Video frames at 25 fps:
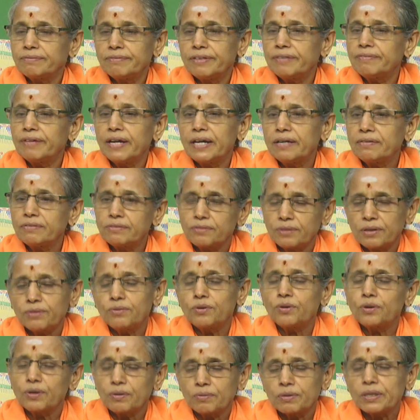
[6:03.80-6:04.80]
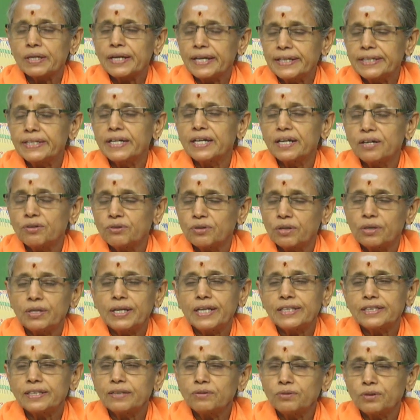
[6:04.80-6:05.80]
వివాహం ఒక కన్యగా
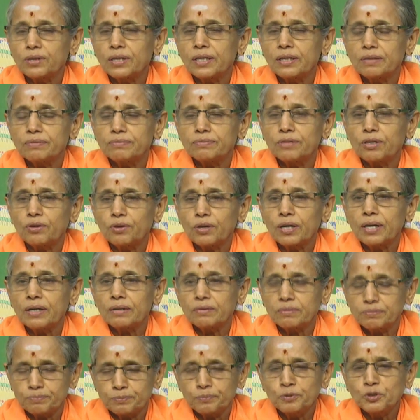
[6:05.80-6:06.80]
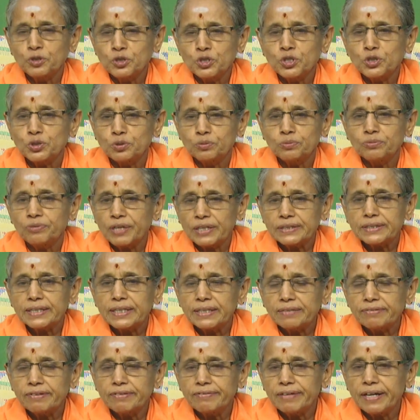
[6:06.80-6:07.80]
లేకపోతే ఒక ఒక పురుషుడు
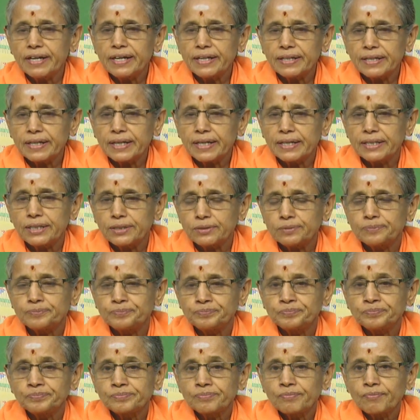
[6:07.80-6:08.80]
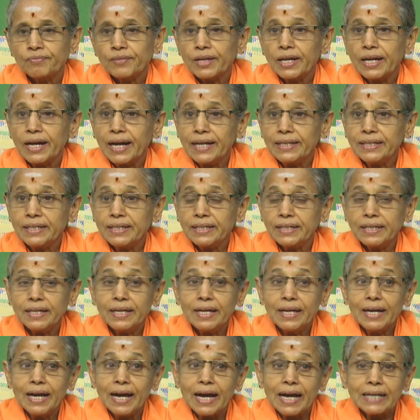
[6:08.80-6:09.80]
అతనికి వివాహం కాలేదు కానీ
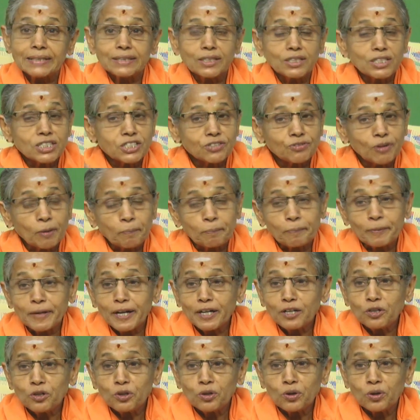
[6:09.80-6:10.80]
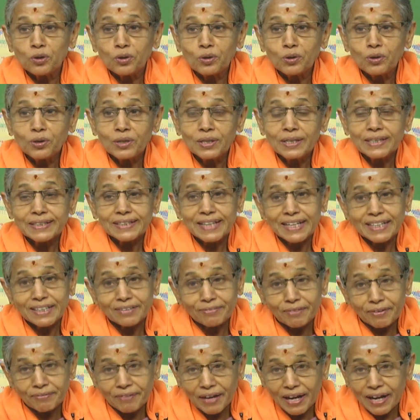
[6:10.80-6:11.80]
అతని స్వప్నంలో
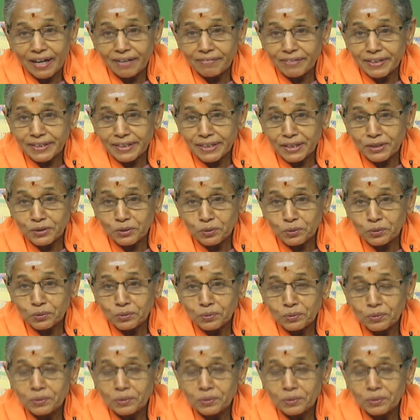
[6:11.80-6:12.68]
తనకి వివాహమైనట్టు